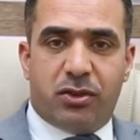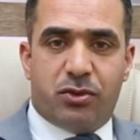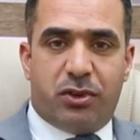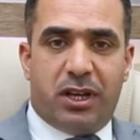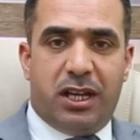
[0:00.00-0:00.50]

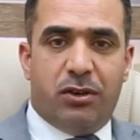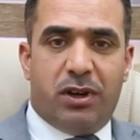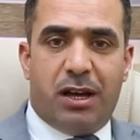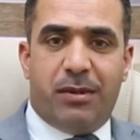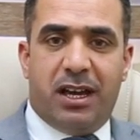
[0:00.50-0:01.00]
السكري
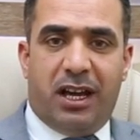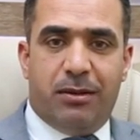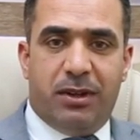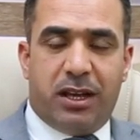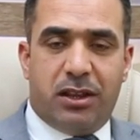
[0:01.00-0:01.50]
وكما
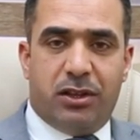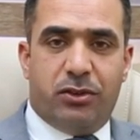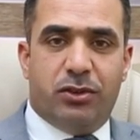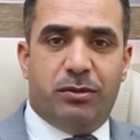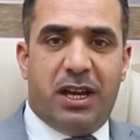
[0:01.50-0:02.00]
يعلم
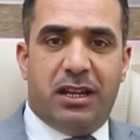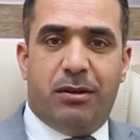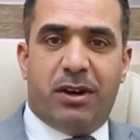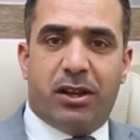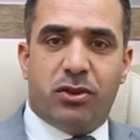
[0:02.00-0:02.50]
الكثيرون بأن
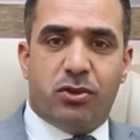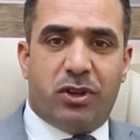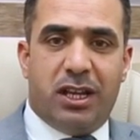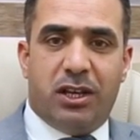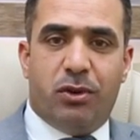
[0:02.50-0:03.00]
مرض
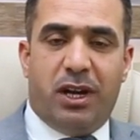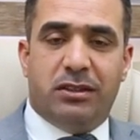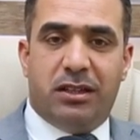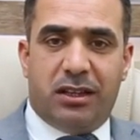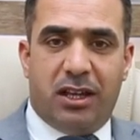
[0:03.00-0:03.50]
السكري هو
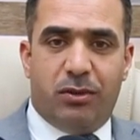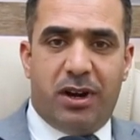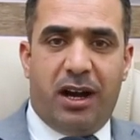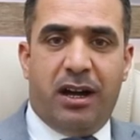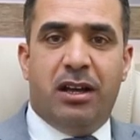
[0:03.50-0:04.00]
عدة
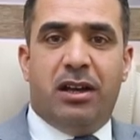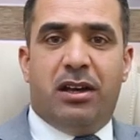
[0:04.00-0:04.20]
أنواع